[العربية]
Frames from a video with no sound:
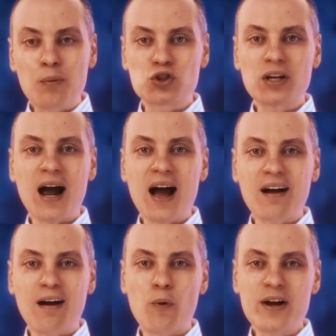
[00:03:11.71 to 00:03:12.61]

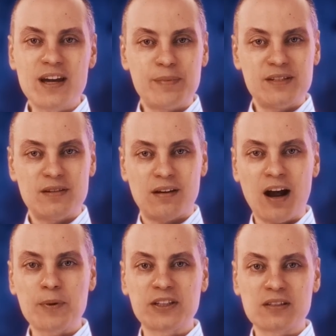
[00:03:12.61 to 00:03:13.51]
مصارعه قويه بين
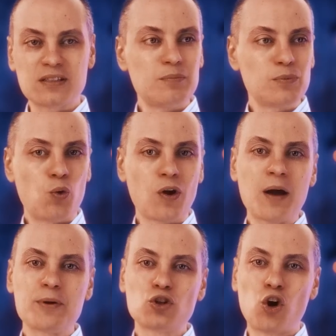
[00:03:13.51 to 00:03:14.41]
رغبه النظام
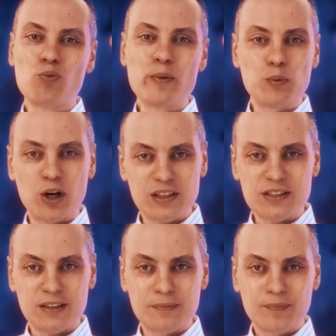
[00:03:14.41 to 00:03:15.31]
ورغبه عموم
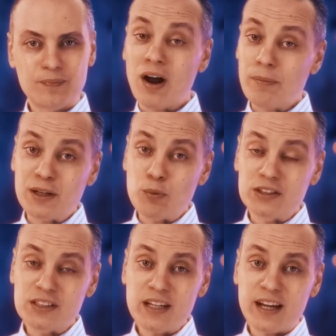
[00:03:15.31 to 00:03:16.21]
المهندسين ورغبه
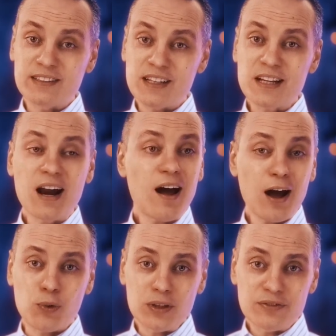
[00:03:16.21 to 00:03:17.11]
المهندسين كان تاثيرها
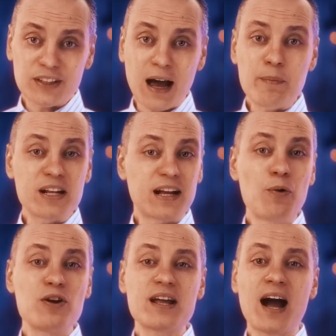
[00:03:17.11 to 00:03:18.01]
اقوى فاتعملت
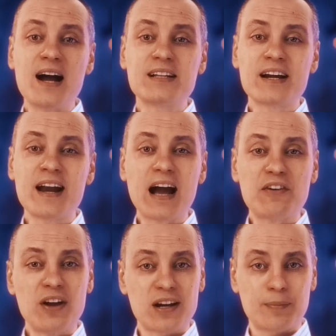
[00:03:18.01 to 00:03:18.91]
جوله اعاده
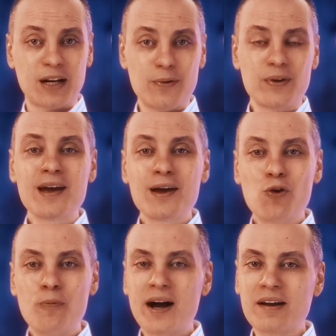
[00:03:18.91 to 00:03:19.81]
نجح فيها النبراوي
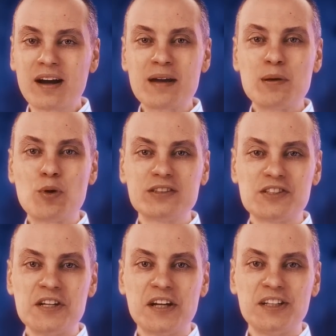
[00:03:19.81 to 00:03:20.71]
وبقى نقيب
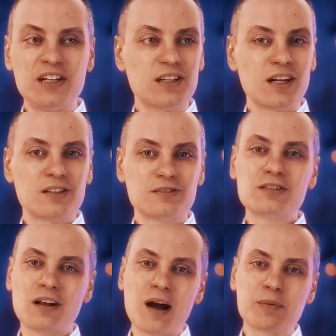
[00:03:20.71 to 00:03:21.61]
المهندسين الجديد
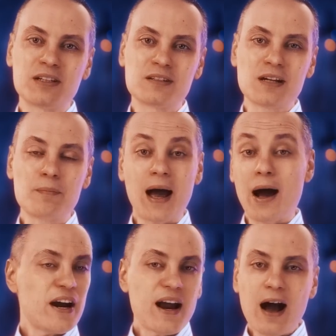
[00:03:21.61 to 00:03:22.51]
ضد رغبه النظام
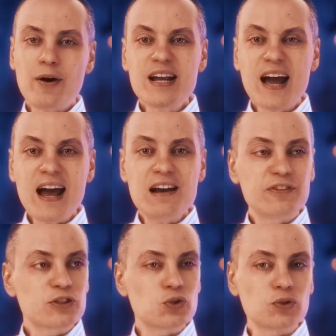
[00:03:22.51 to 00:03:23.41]
بفرق حوالي
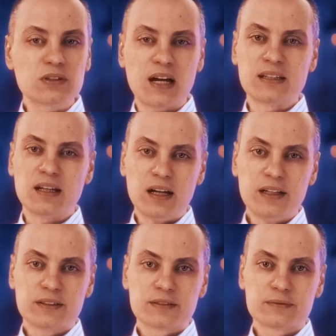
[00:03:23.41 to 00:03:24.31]
1000 صوت عن
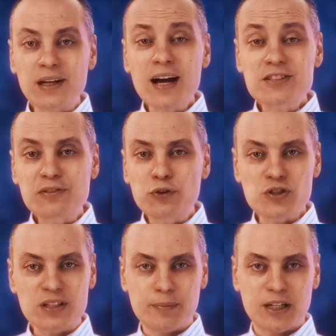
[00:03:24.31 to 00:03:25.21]
ضحي من لحظه
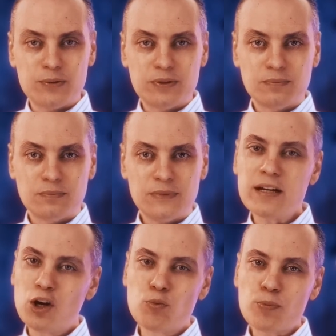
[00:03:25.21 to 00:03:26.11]
فوز النبراوي
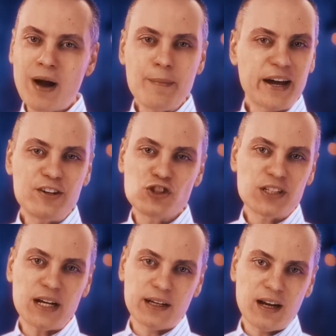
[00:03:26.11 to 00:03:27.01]
يعني الامور معاه ما
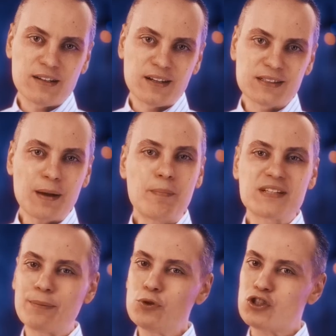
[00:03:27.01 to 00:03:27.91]
كانتش سالكه لان النظام
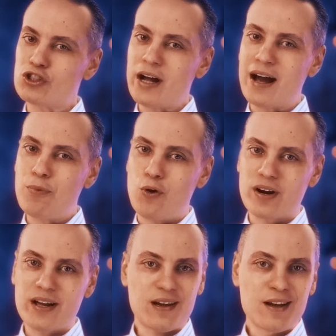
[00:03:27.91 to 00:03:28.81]
ما سابوش يشتغل
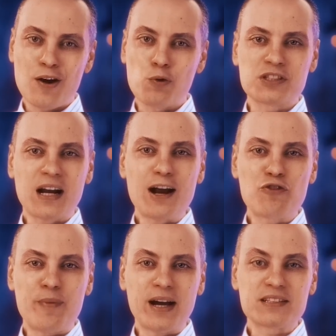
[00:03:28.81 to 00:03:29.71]
بحريه وزرع
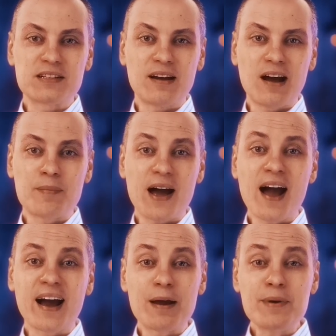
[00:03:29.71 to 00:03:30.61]
له في مجلس النقابه
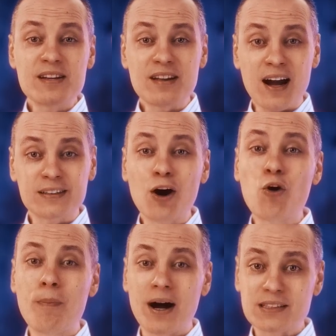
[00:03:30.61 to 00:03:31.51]
اغلبيه
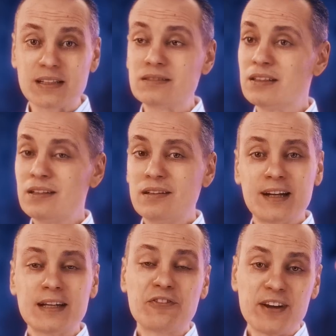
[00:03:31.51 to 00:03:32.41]
اعضاء هم اصلا
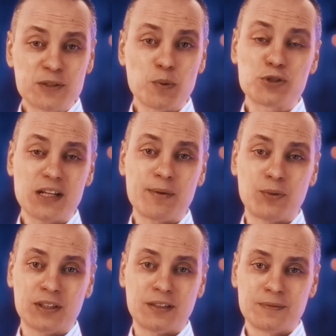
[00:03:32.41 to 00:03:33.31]
اعضاء في حزب
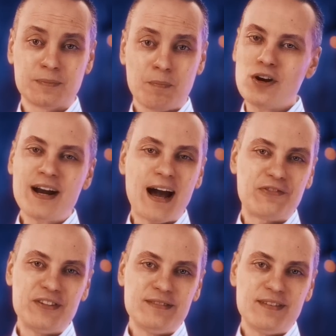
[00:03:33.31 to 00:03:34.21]
مستقبل وطن وكلنا
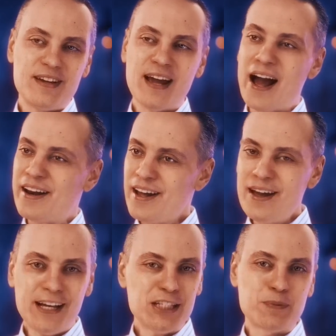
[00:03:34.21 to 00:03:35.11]
عارفين يعني
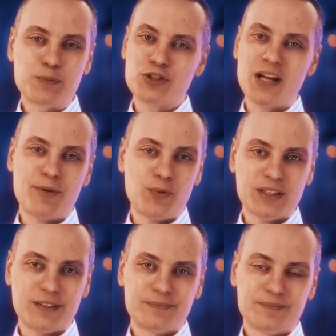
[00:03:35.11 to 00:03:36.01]
ايه حزب مستقبل
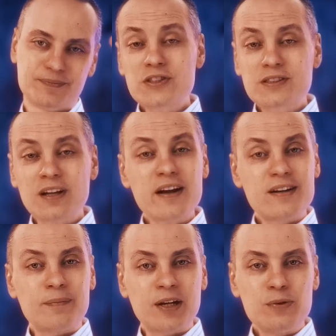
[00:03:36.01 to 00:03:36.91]
وطن فوز
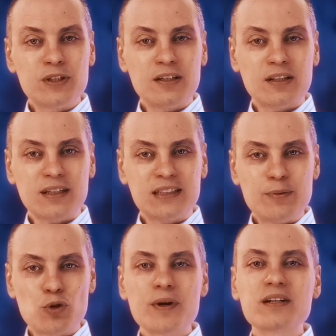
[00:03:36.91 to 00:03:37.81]
طارق النبراوي تقدر
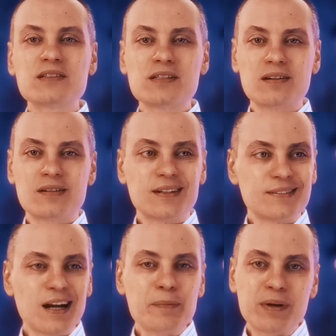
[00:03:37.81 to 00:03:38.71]
تعتبره باختصار
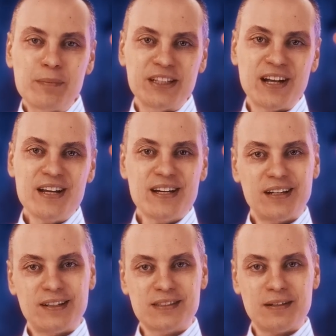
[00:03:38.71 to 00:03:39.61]
ضربه مدنيه
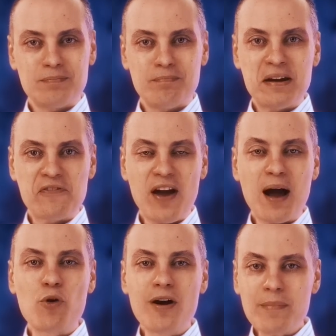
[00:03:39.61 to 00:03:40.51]
للنظام من
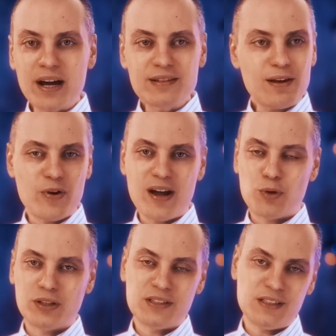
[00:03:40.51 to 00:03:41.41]
فئه مهمه جدا وهي
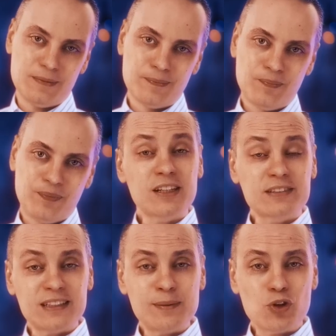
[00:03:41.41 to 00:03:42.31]
المهندسين
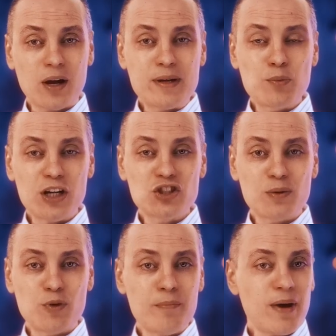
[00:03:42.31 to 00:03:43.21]
وتقدر تعتبره كمان
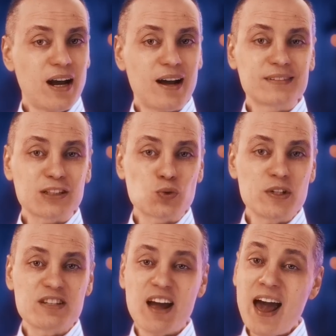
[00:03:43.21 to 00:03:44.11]
مؤشر مهم على
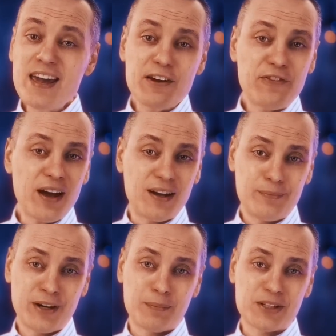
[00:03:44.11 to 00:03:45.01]
تصويت اي
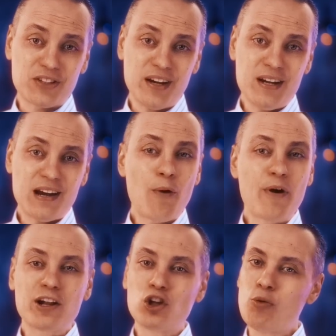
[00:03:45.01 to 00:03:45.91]
فئه من المصريين
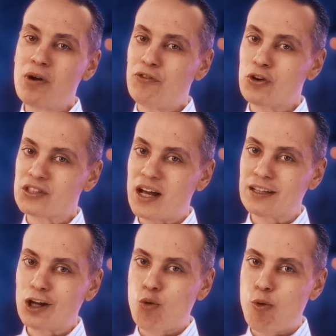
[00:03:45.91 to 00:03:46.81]
لو جت لهم الفرصه
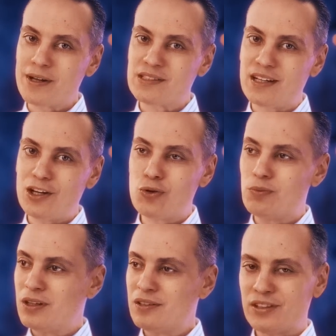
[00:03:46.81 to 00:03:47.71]
يختاروا ممثل
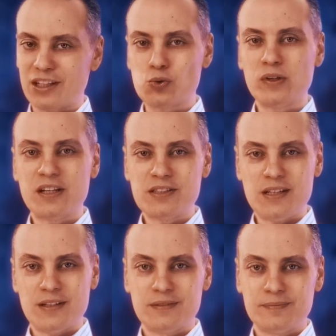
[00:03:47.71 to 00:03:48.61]
ليهم في تصويت
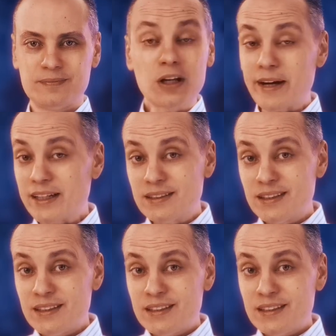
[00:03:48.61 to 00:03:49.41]
نزيه وطبعا